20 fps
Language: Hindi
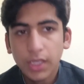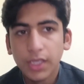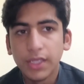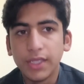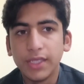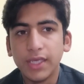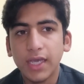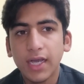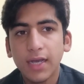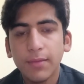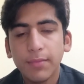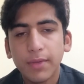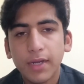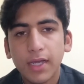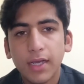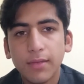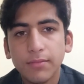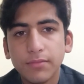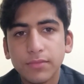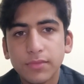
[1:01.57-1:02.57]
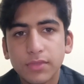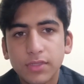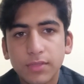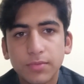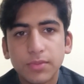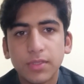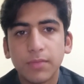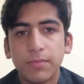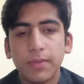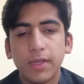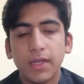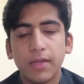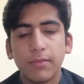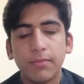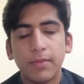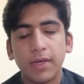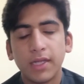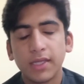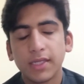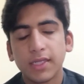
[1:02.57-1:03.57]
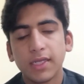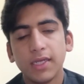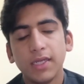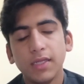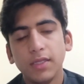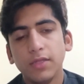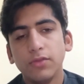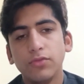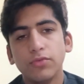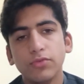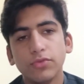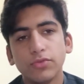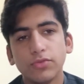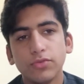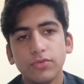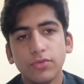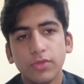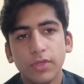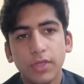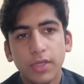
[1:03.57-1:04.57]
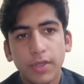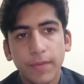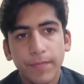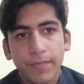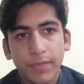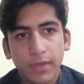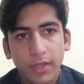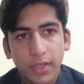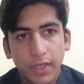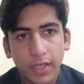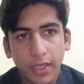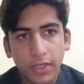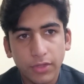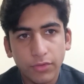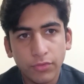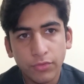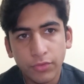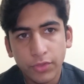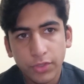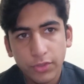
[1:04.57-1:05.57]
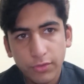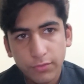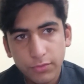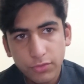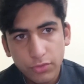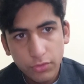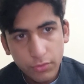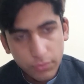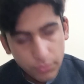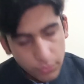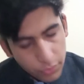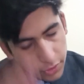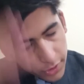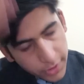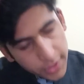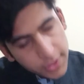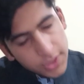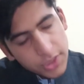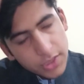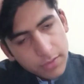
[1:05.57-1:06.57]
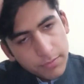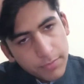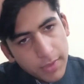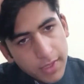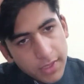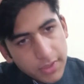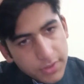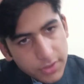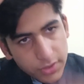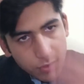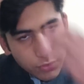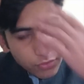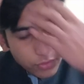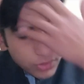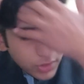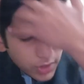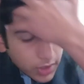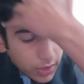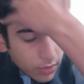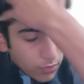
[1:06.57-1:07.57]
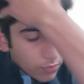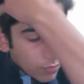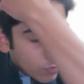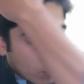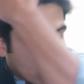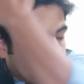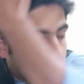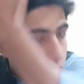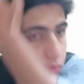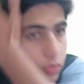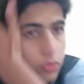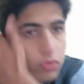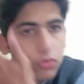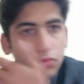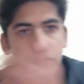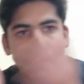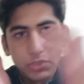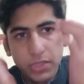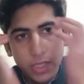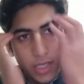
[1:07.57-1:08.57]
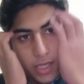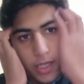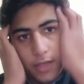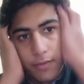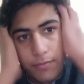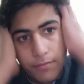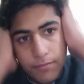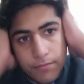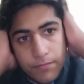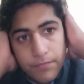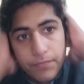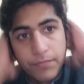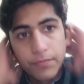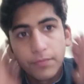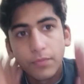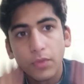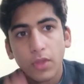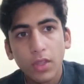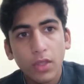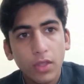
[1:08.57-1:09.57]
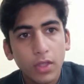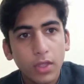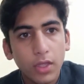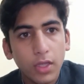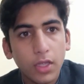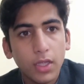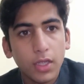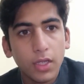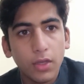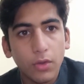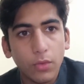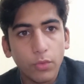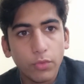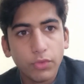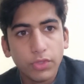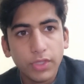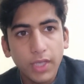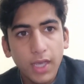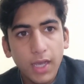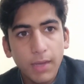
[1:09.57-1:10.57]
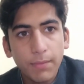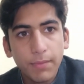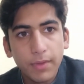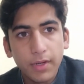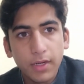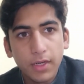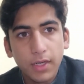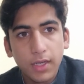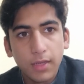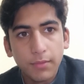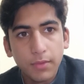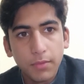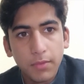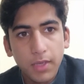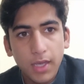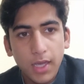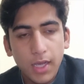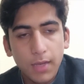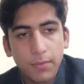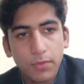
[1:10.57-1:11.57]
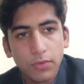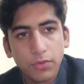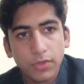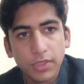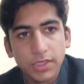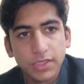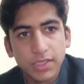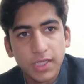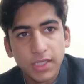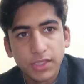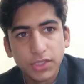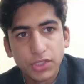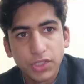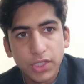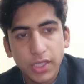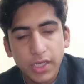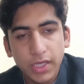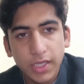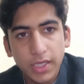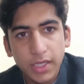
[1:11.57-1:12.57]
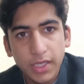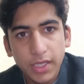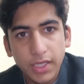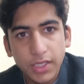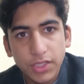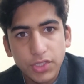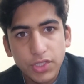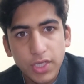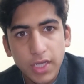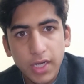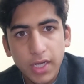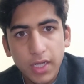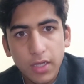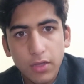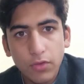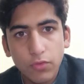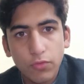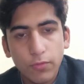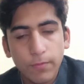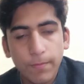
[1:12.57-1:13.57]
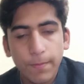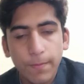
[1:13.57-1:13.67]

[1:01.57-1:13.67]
यहाँ पर हम सबसे पहले बात कर लेते दोस्तों कि यूट्यूब जो मोनेटाइजेशन पॉलिसी होती है वो कौन कौन से है और यहाँ पर अभी मैं आप लोग के साथ शेयर करने जा रहा हूँ